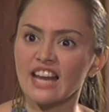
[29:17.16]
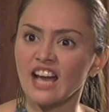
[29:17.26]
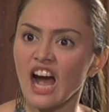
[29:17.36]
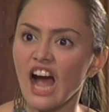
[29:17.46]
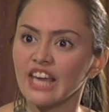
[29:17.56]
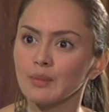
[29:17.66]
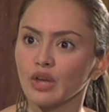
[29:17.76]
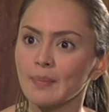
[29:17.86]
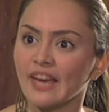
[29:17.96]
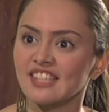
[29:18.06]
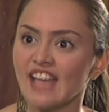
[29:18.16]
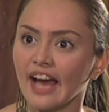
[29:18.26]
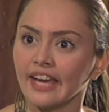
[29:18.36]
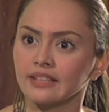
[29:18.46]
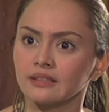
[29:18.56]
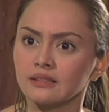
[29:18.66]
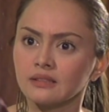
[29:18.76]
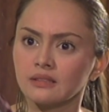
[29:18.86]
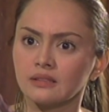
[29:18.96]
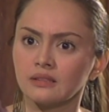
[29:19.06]
lang ang kaya mong ibigay sa akin.
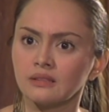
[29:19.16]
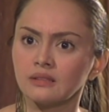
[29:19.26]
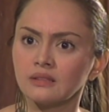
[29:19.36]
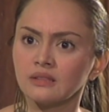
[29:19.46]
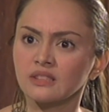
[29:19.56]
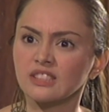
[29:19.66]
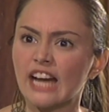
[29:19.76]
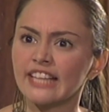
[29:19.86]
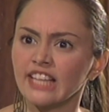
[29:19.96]
Kahit